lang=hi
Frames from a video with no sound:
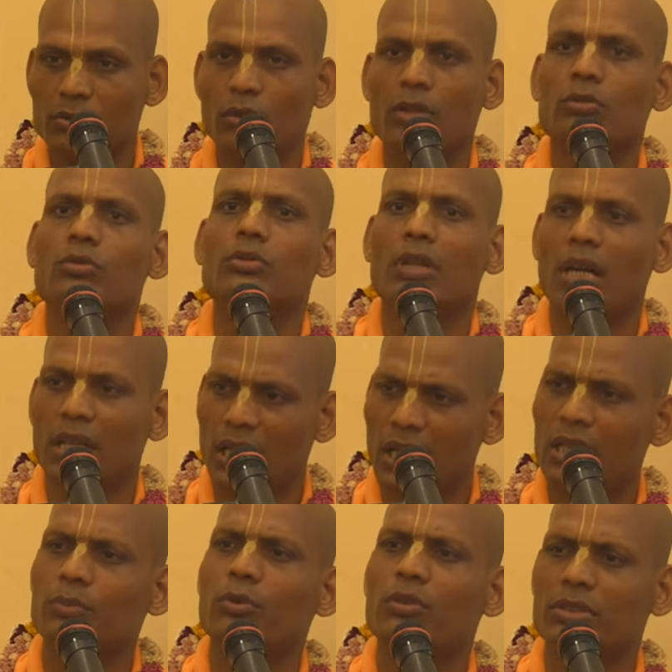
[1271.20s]
और कुछ अलग
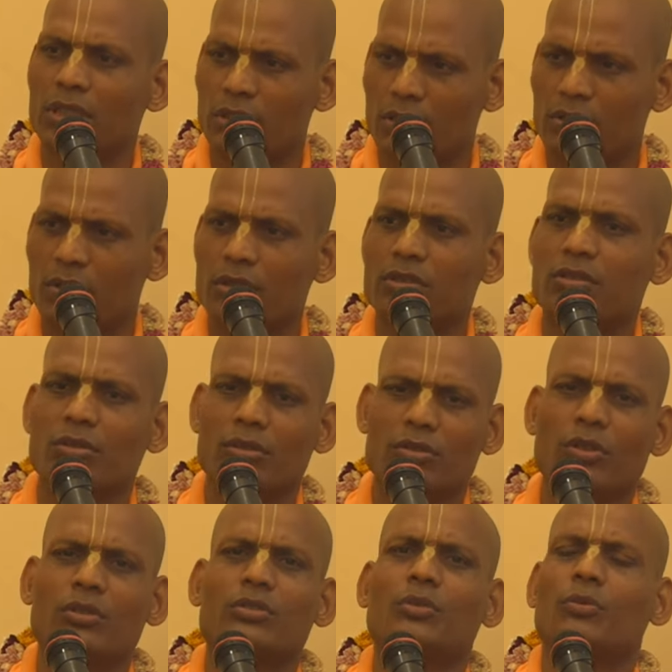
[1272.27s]
अलग बहुत सारे अस्त्र
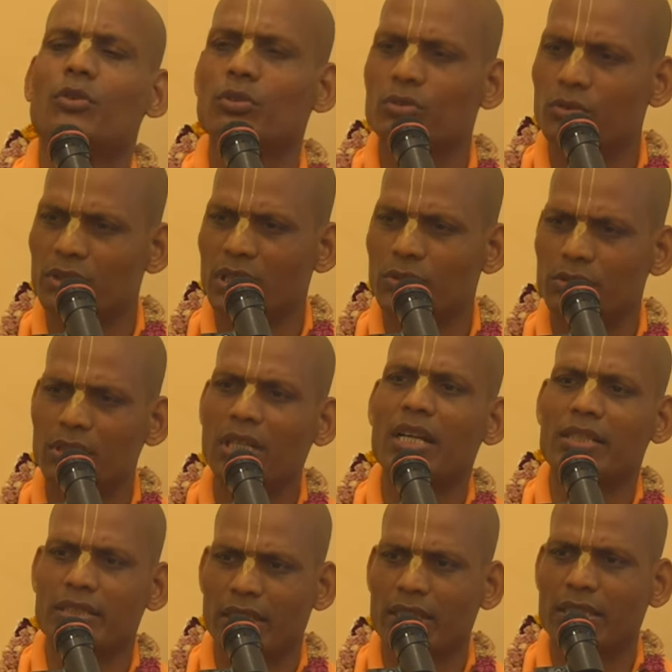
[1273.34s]
शस्त्र बहुत कुछ है उससे
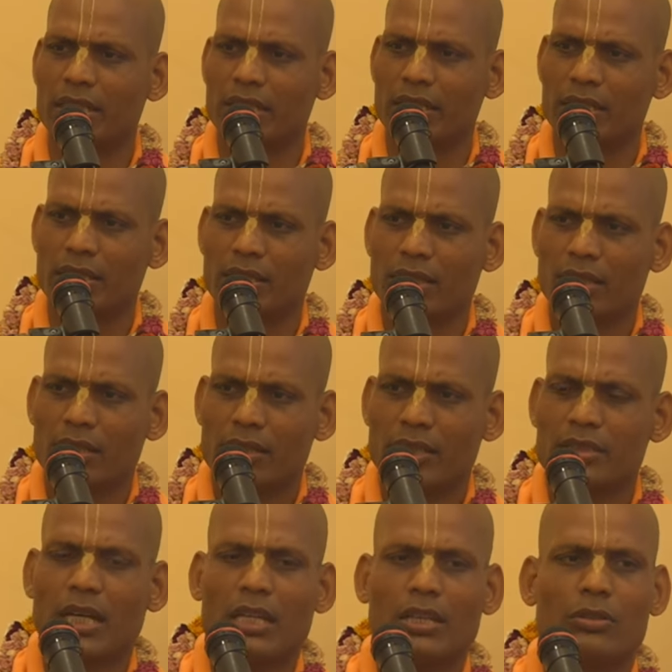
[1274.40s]
काट सकते हैं
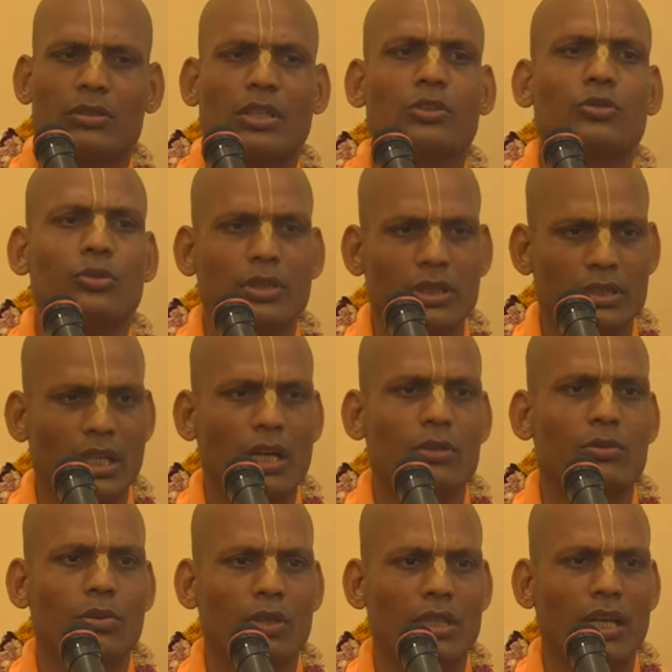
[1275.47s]
जैसे साधारण छुरी
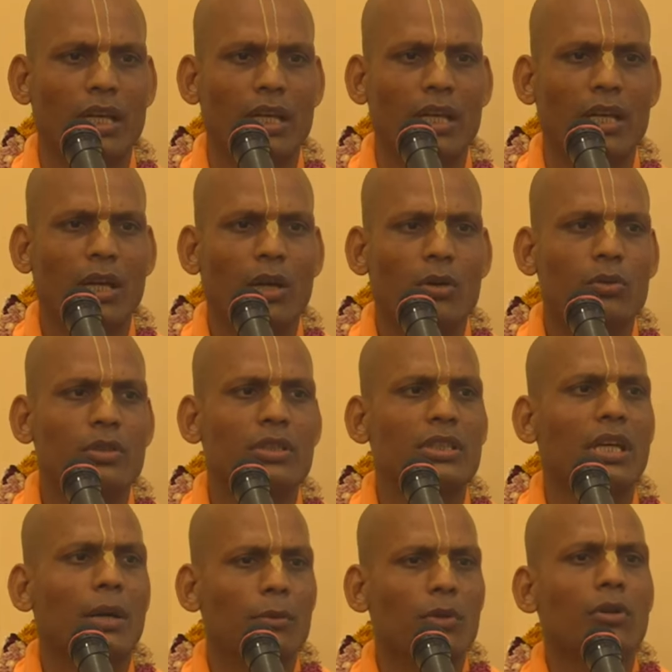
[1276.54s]
चाकू होता है
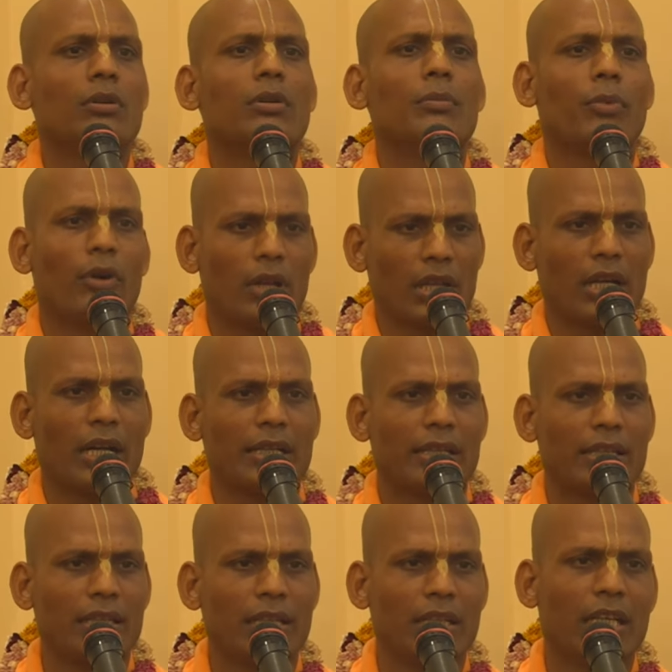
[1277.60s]
उससे हम लोग फल काट
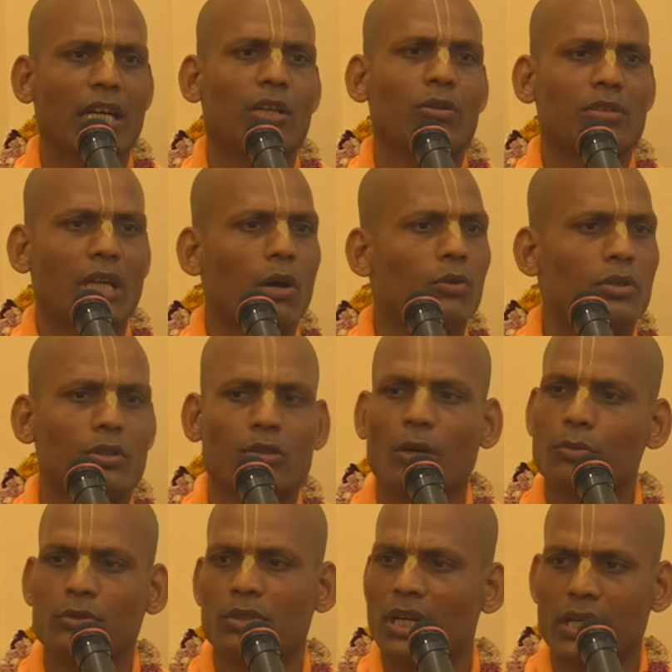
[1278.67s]
लिए लेकिन वो चाकू से
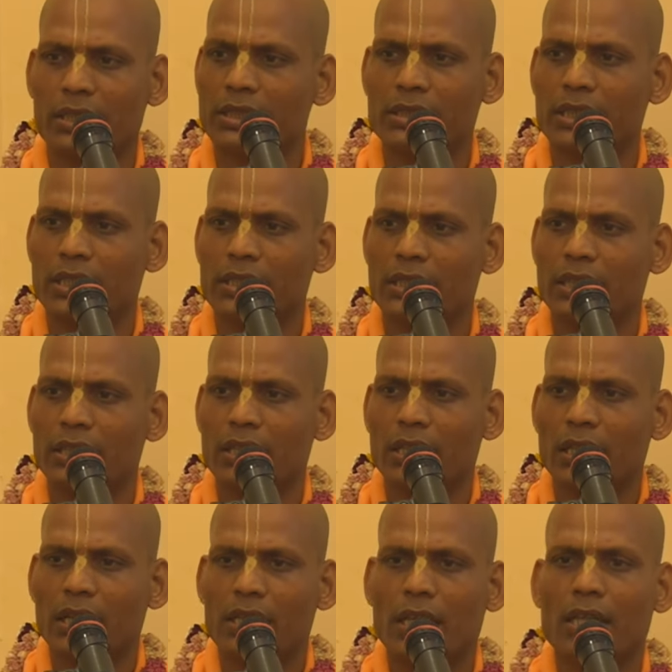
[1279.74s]
सब कुछ तो काट नहीं सकते हैं
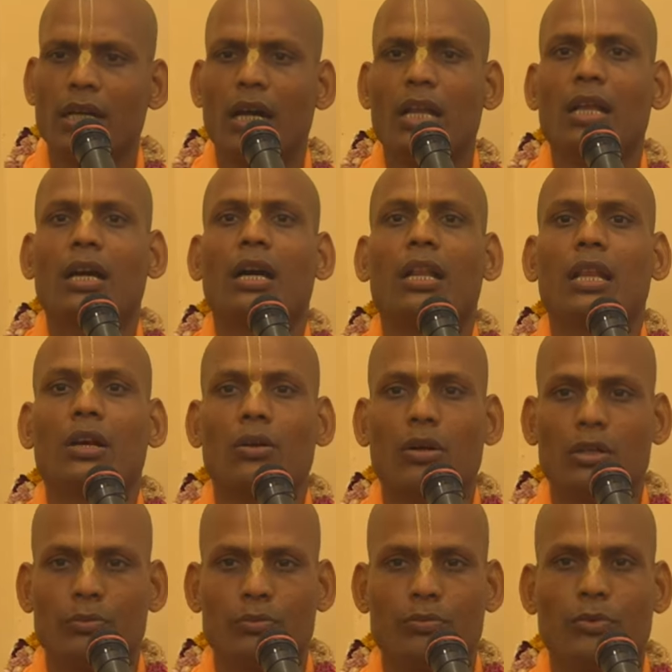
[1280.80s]
लेकिन अलग अलग
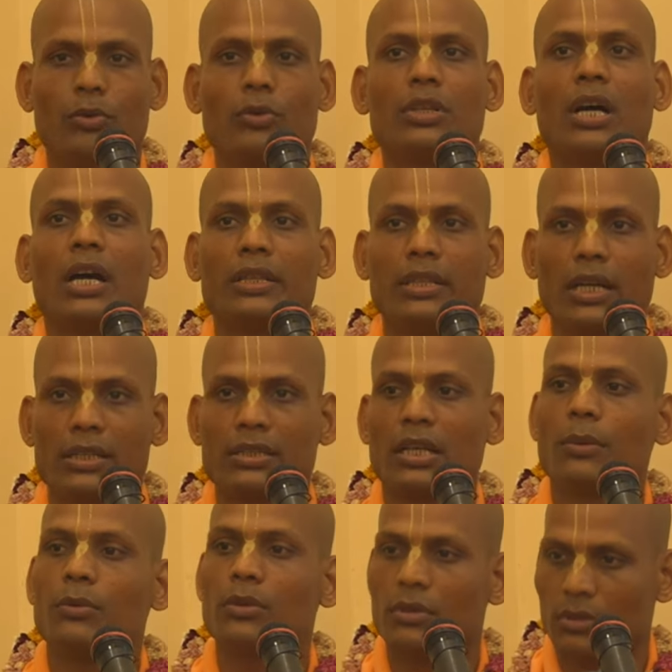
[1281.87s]
और बहुत हथियार से
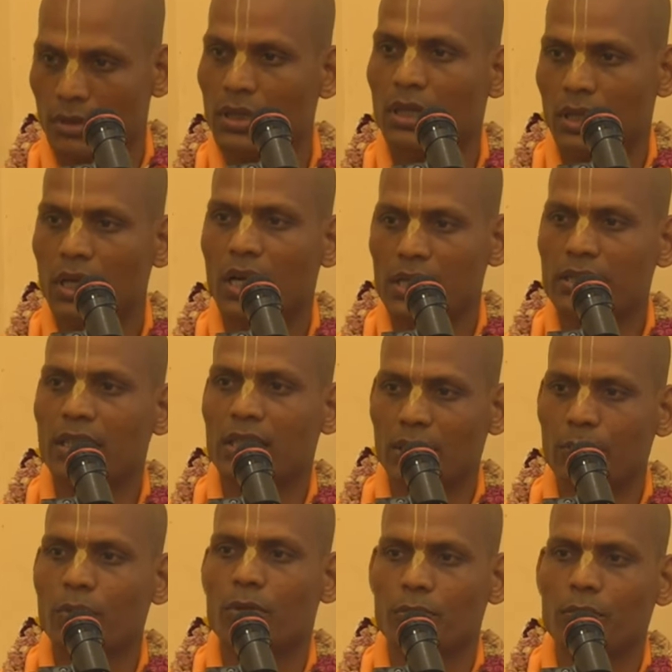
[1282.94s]
हम लोग कर सकते
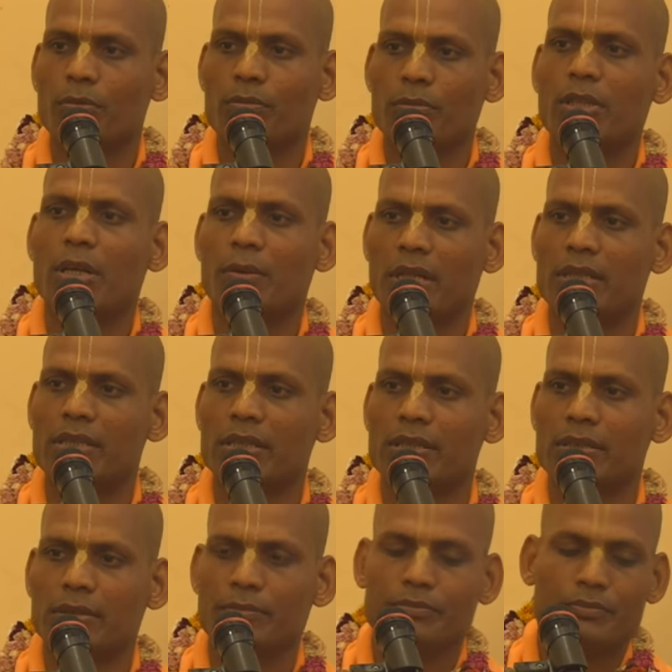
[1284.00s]
बहुत बड़ा बड़ा चीज़